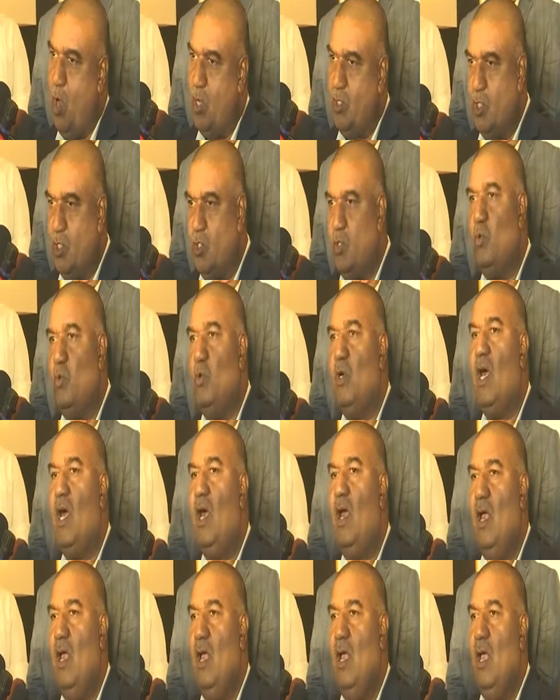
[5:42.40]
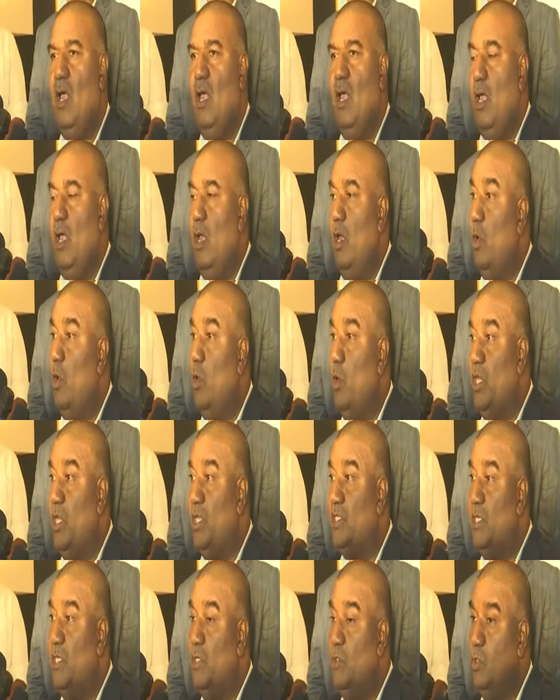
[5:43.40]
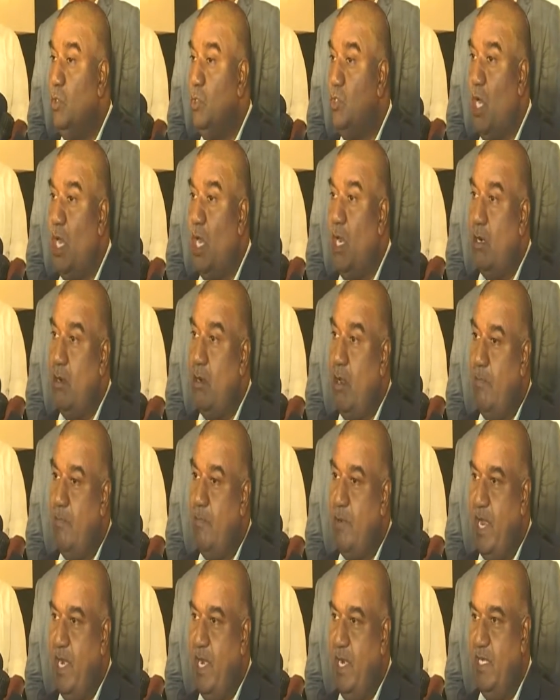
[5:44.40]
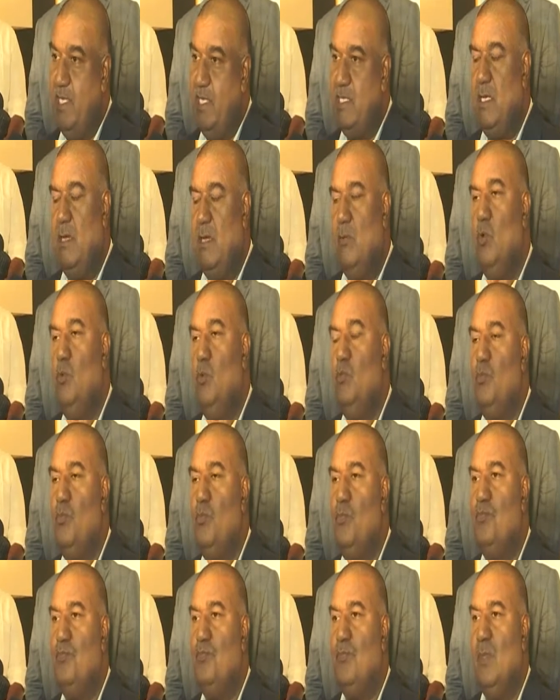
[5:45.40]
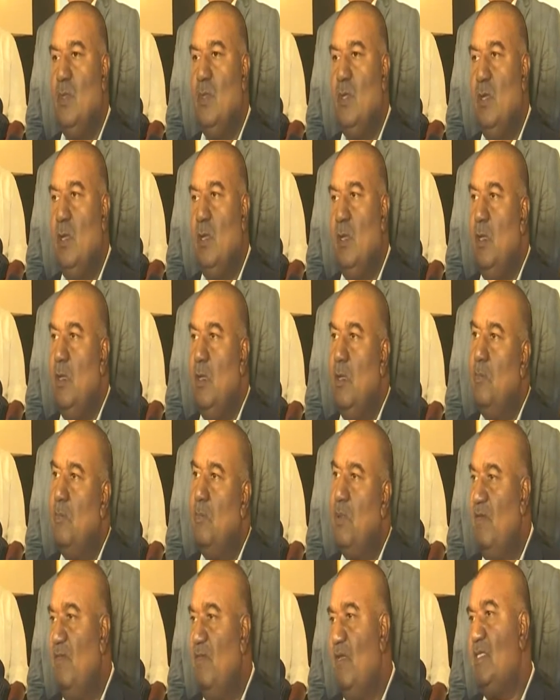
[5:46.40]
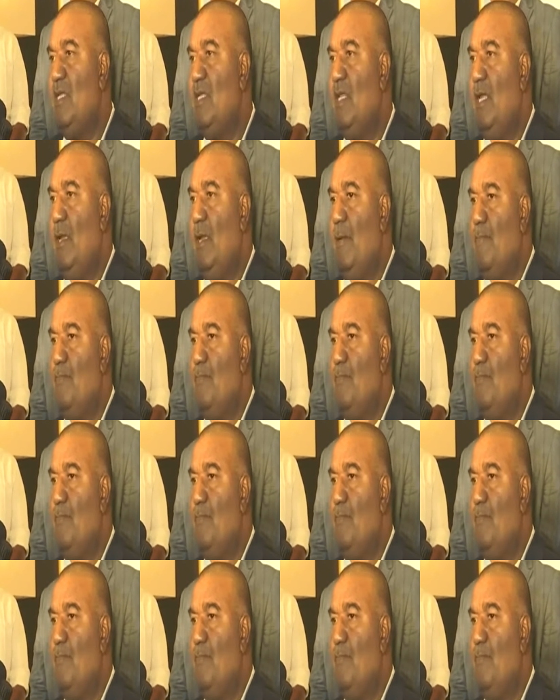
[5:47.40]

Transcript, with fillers: ప్రాజెక్ట్ కూడా లొకేషన్కు చాలా టాప్ ప్రయారిటీ ఇస్తాము ప్రీవియస్లీ